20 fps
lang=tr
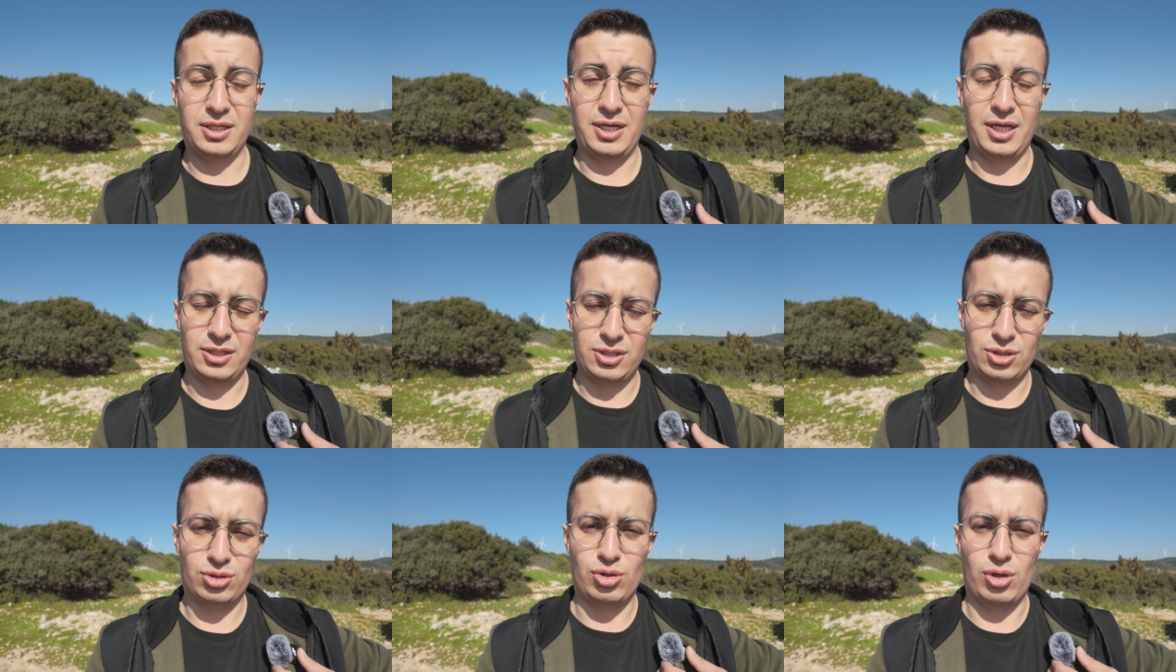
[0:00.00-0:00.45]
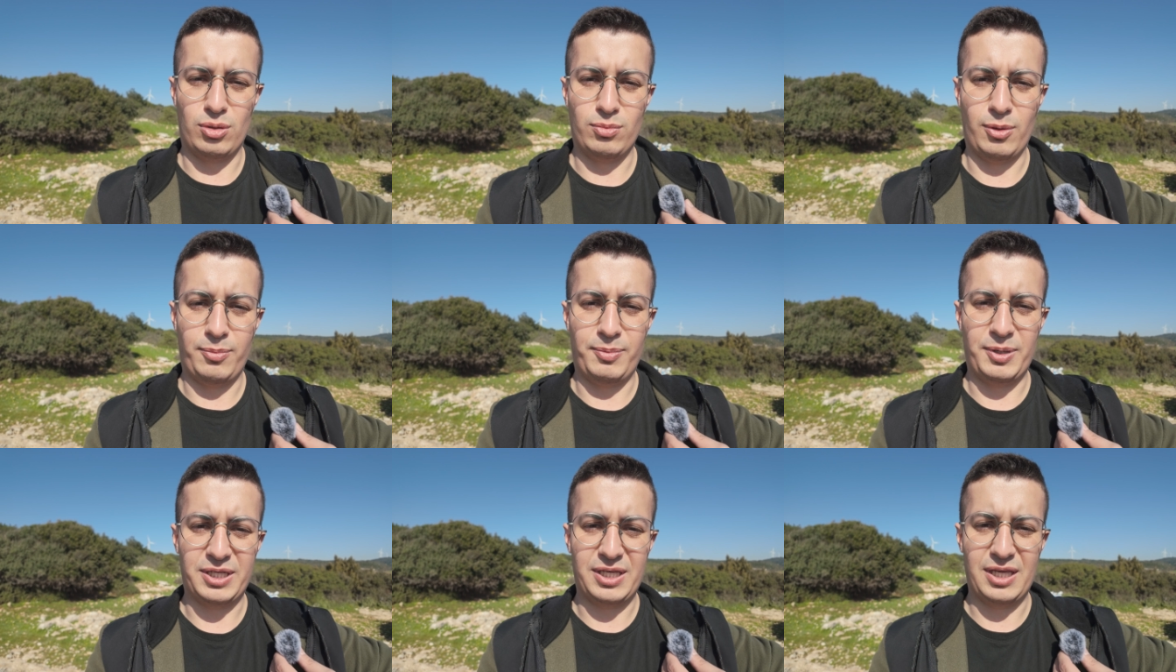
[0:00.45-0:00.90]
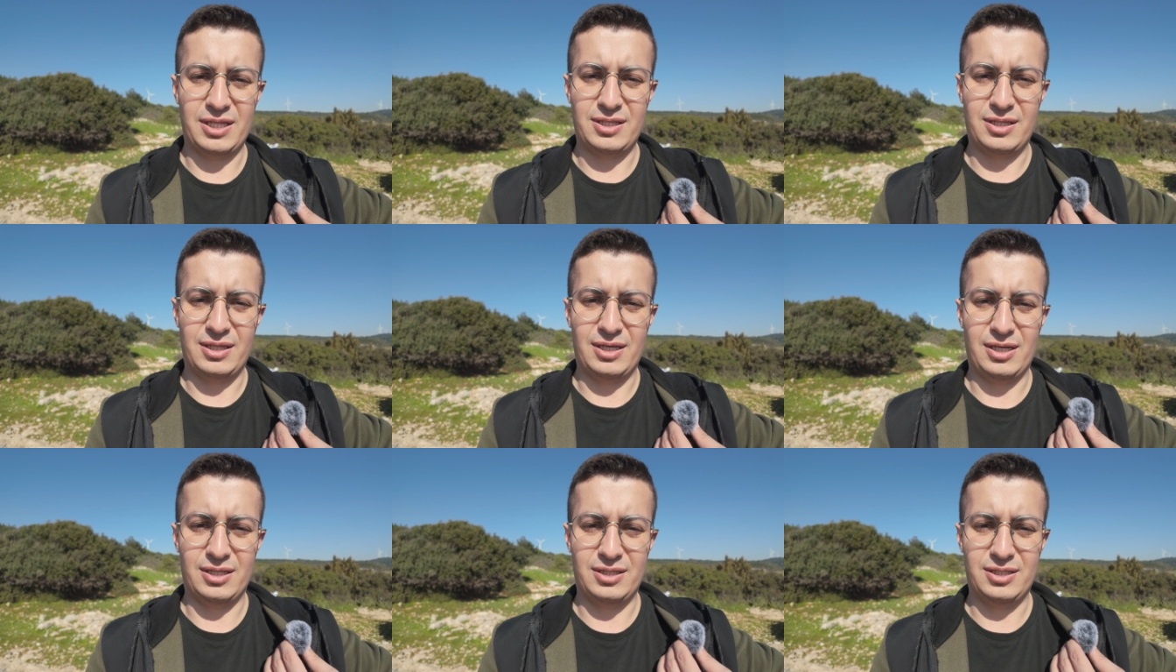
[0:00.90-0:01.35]
Creator Combo
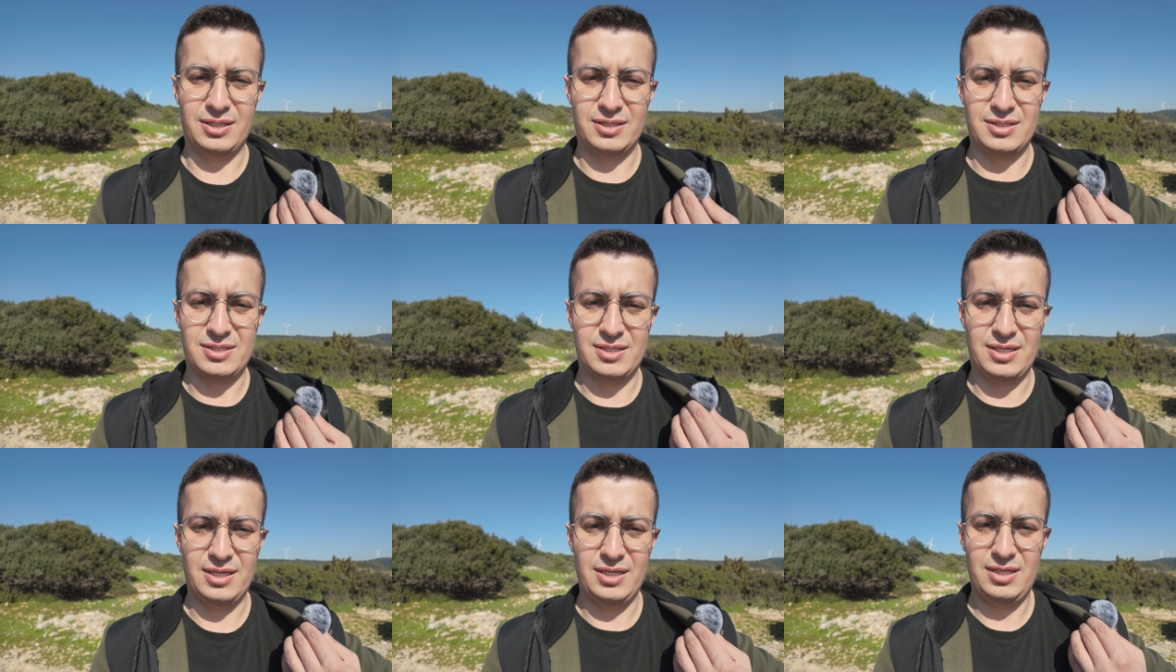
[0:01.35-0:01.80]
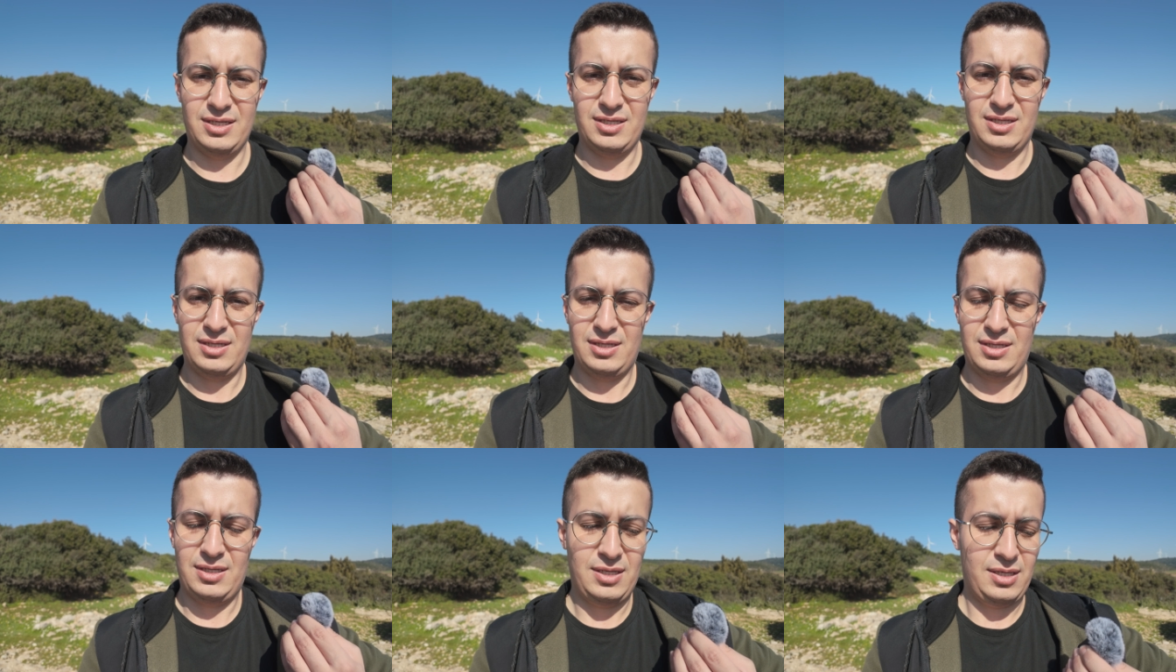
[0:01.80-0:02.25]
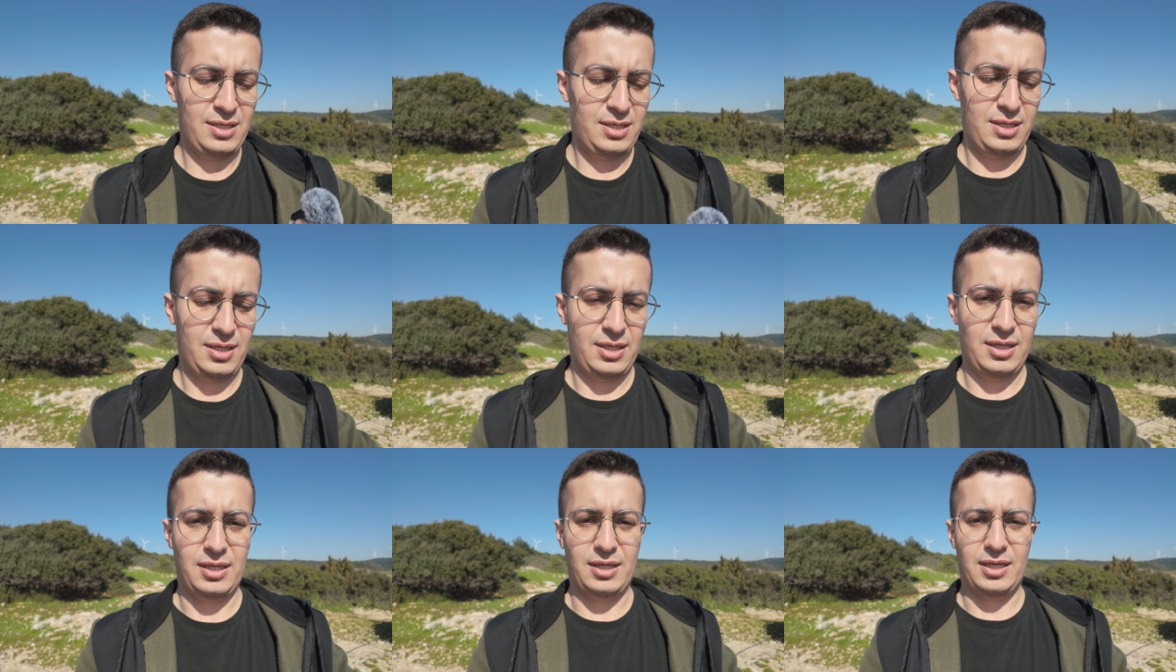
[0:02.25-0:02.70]
paketini aldığınızda
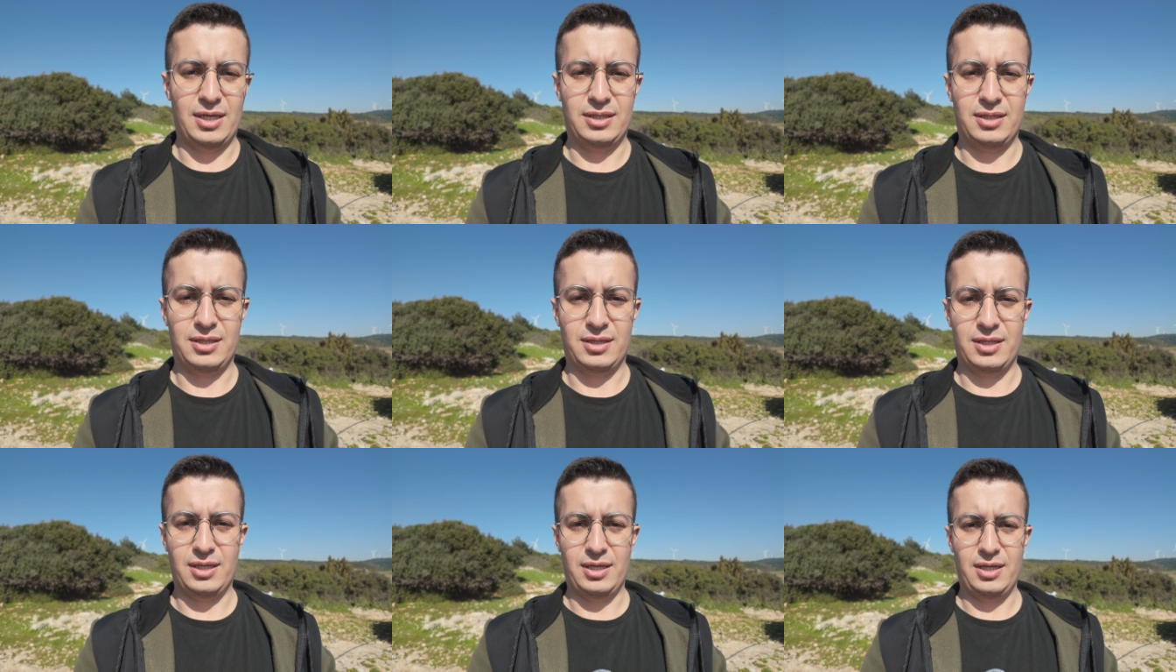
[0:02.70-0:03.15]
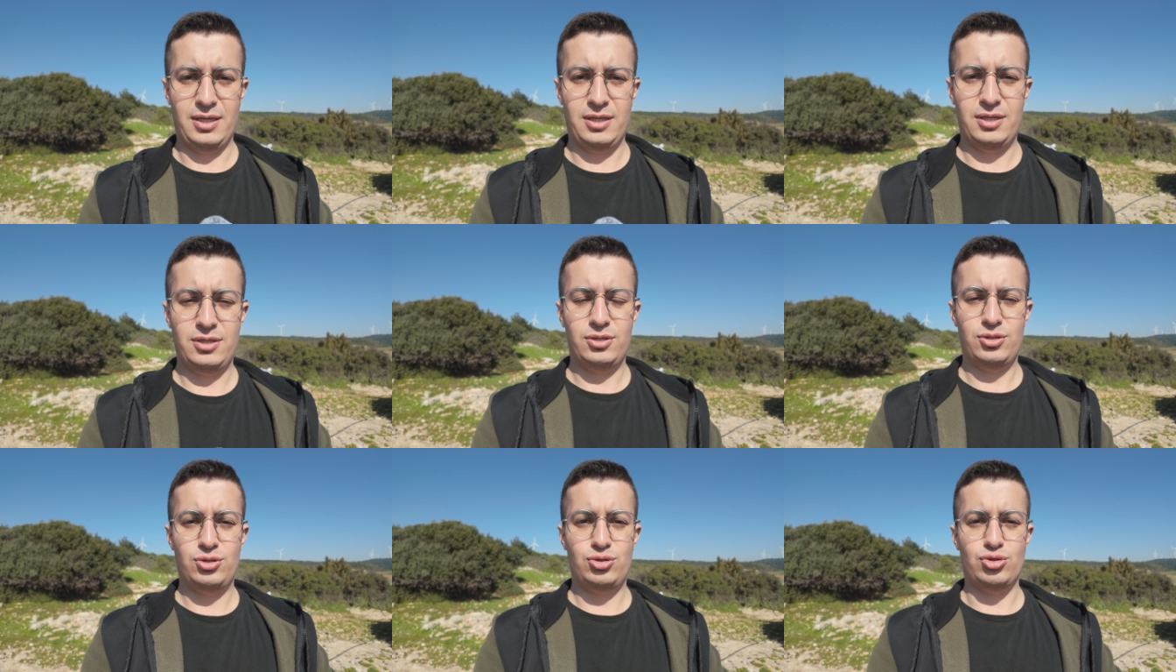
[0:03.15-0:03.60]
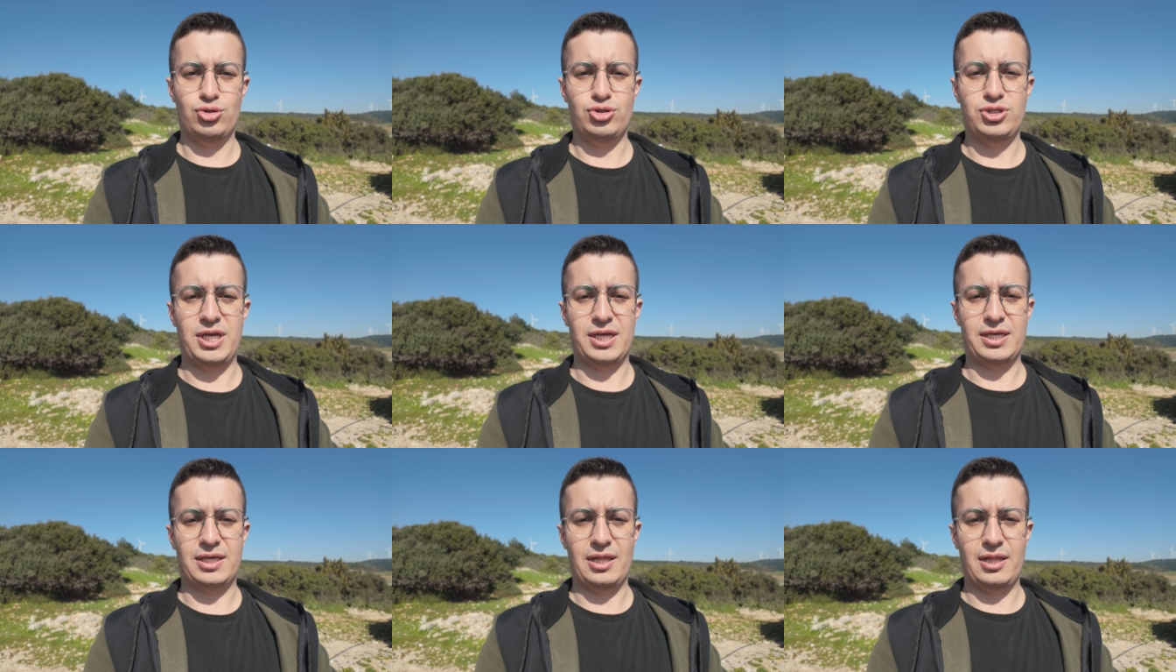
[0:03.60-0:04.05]
yanında şu
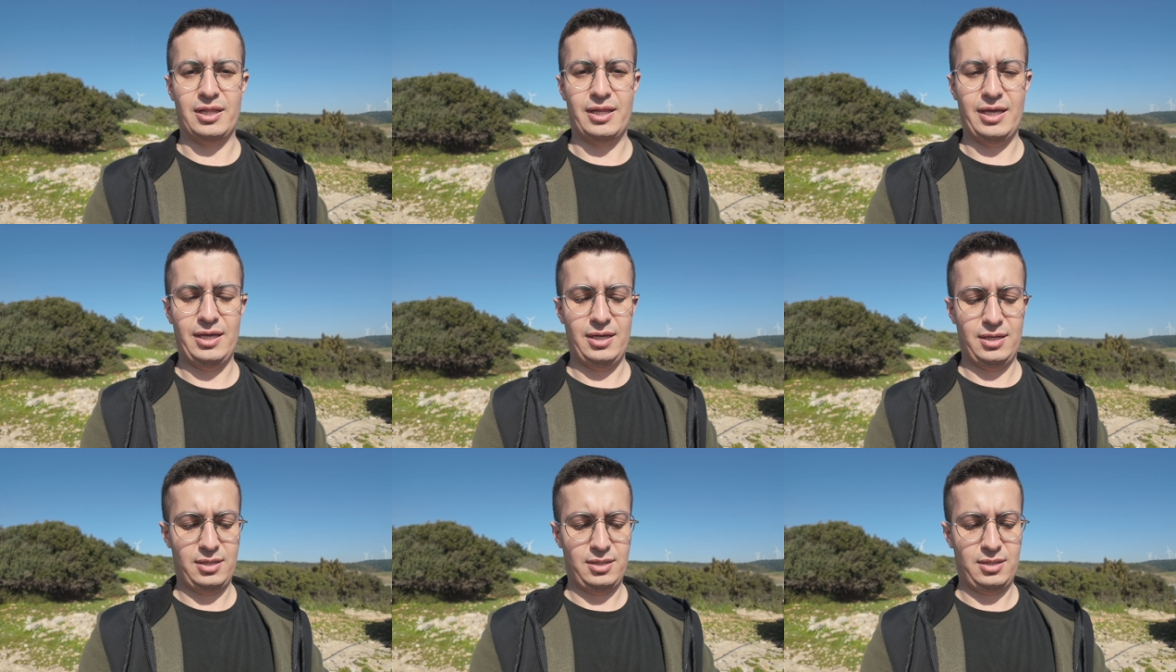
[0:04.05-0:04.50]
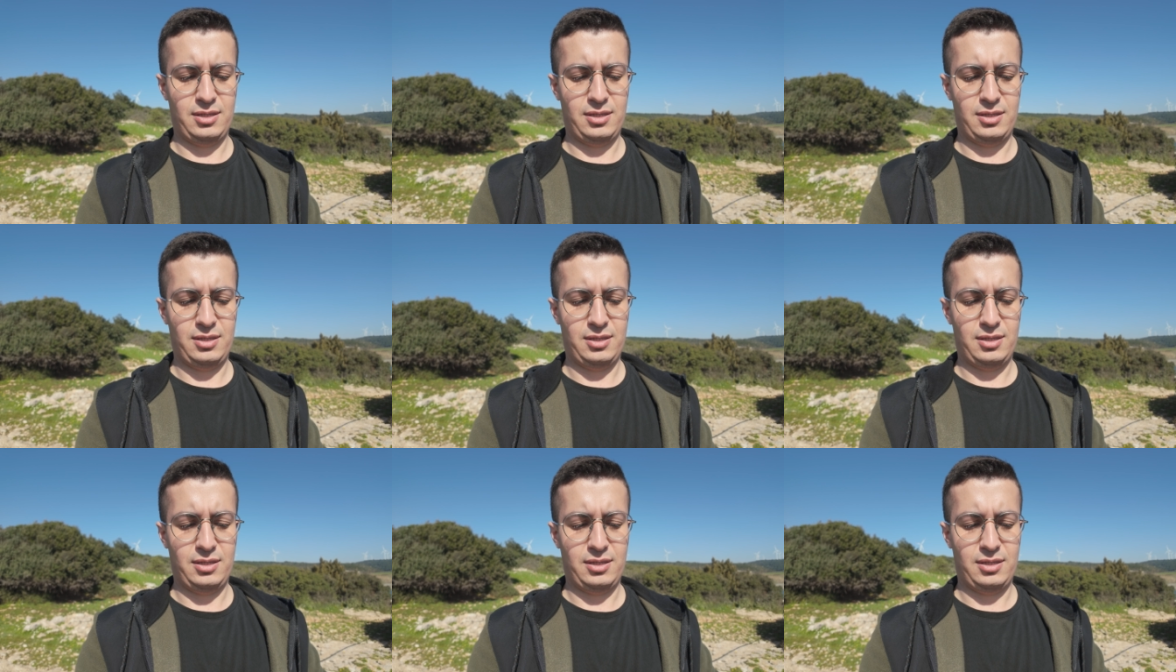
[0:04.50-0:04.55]
şekilde